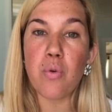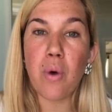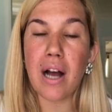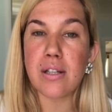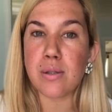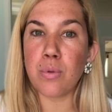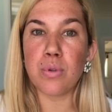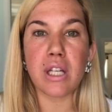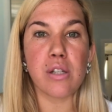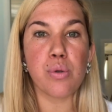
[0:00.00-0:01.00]
um
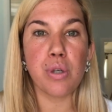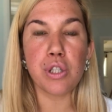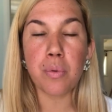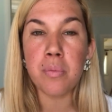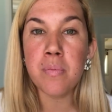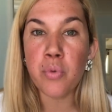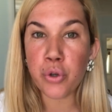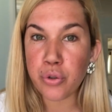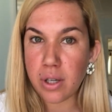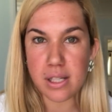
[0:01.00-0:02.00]
assunto que surgiu
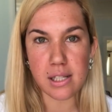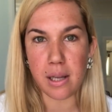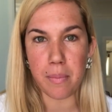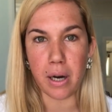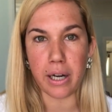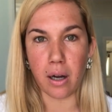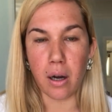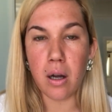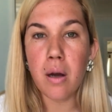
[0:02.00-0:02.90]
muito essa semana